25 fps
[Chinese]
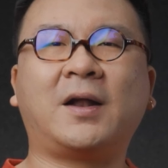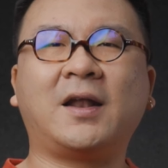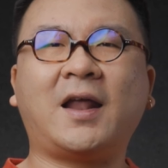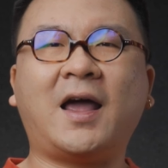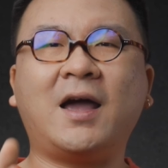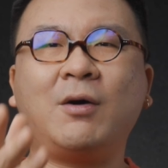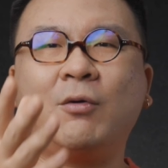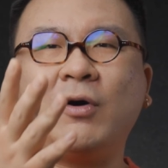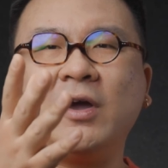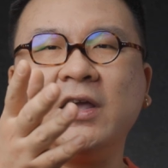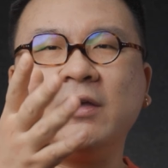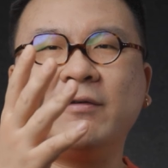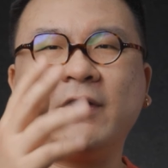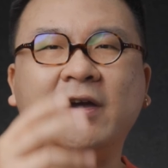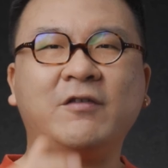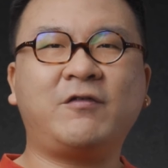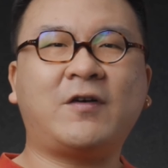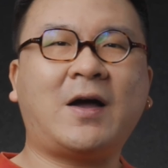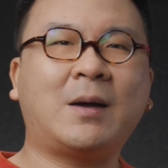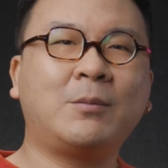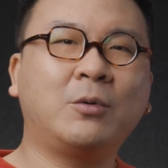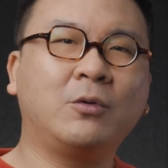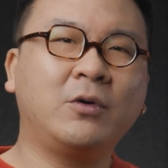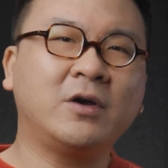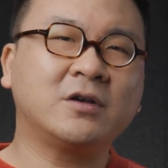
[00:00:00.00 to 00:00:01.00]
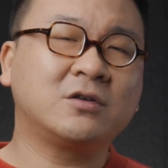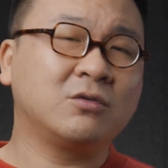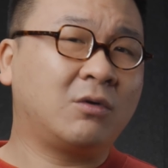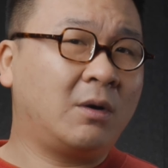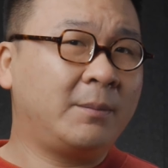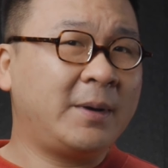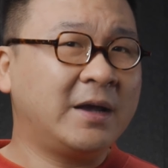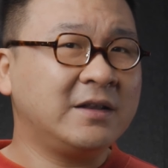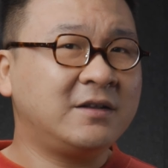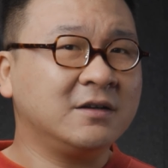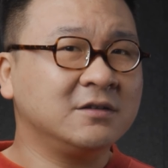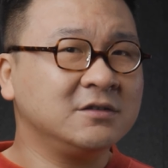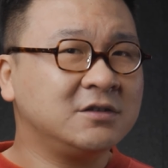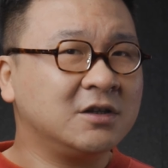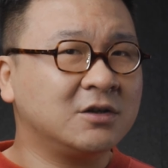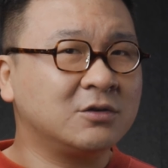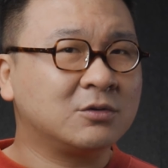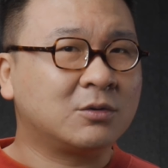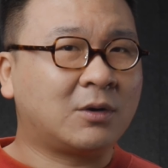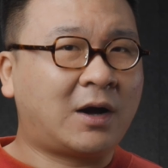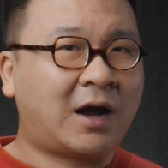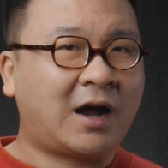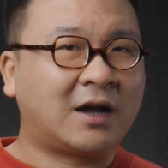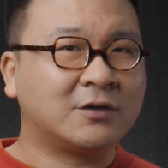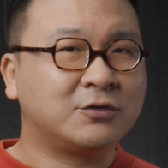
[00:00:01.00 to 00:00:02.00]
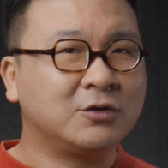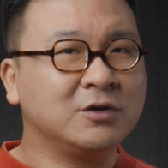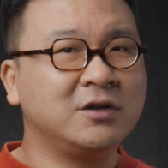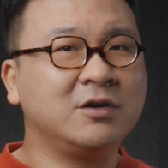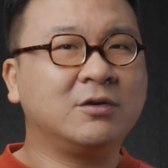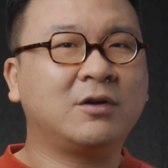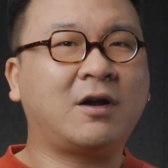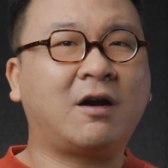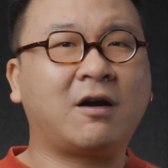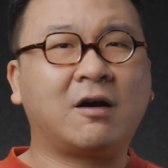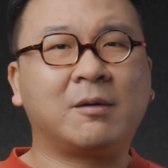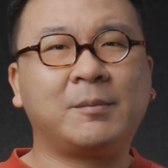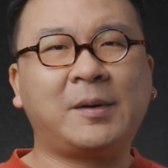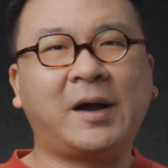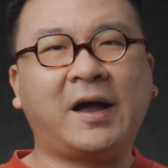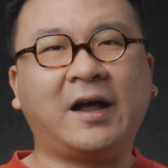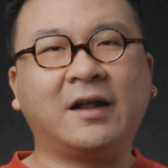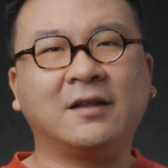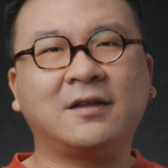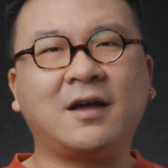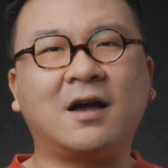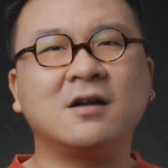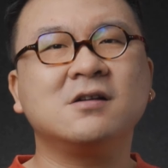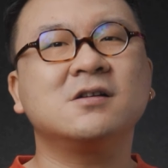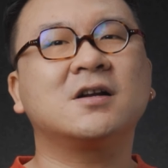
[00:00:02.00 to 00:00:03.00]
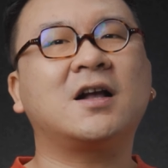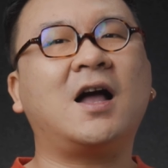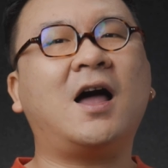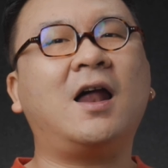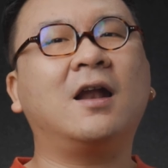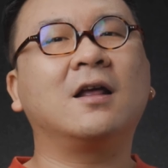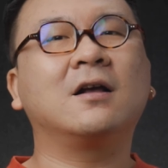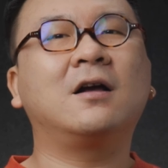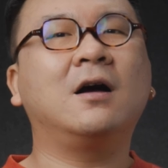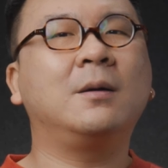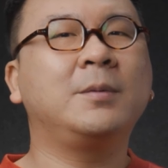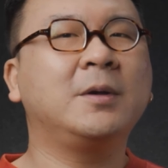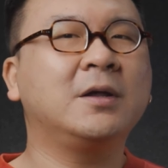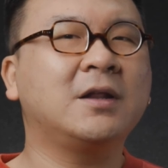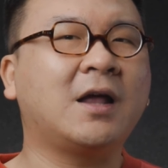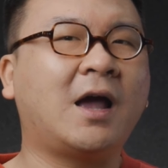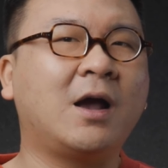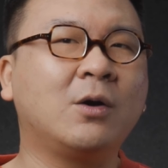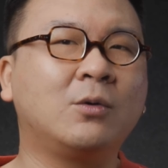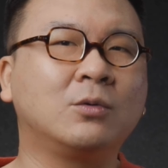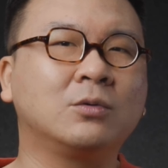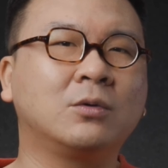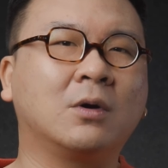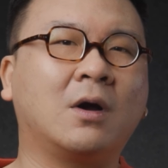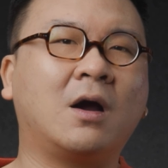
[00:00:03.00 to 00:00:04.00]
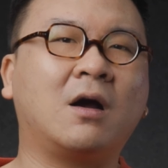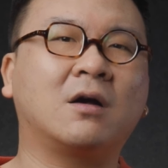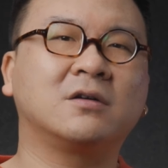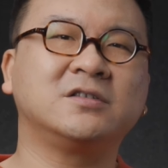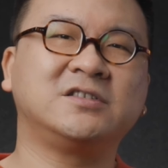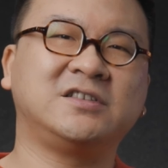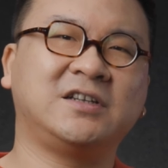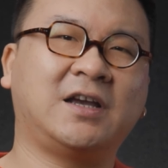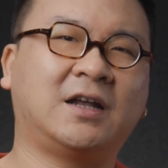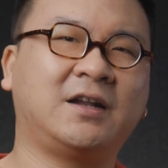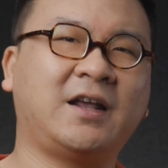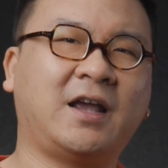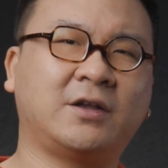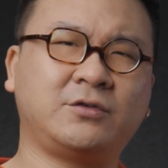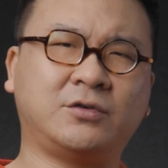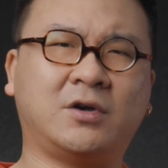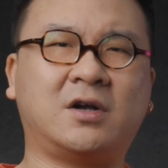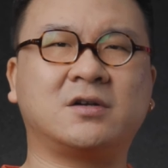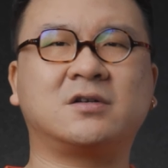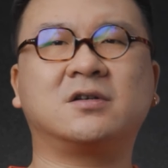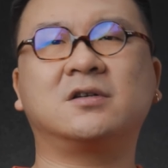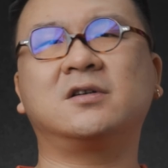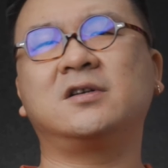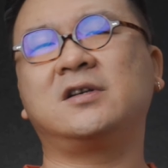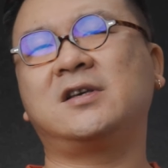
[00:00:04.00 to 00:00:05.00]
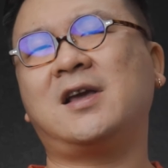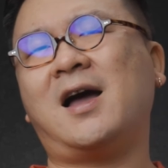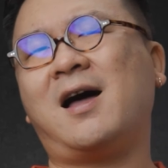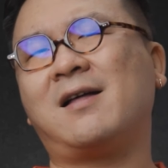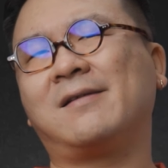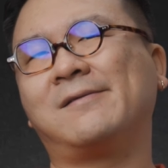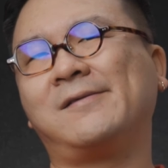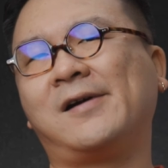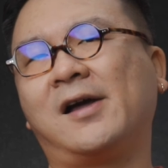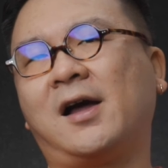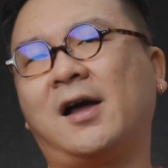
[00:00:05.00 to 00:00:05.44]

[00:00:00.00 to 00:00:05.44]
本来我以为发布会是我没听清楚啊，最近有点耳背。但是看了各平台公众号写的也确实是一样的